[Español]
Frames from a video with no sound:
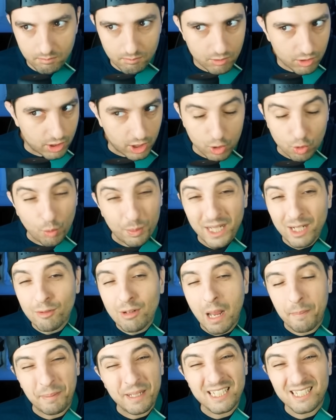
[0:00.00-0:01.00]
si tuviera
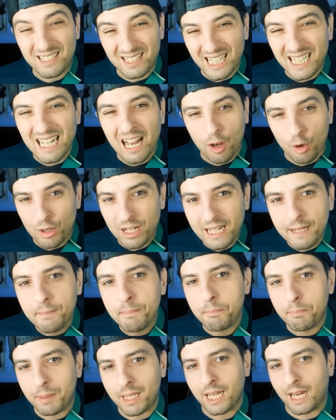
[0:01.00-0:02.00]
una piscina
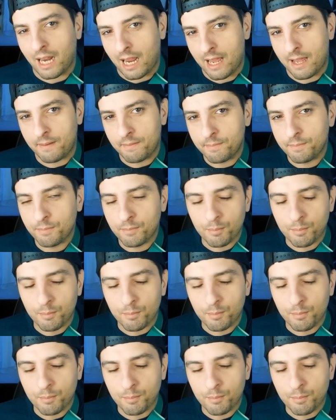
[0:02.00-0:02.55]
olímpica,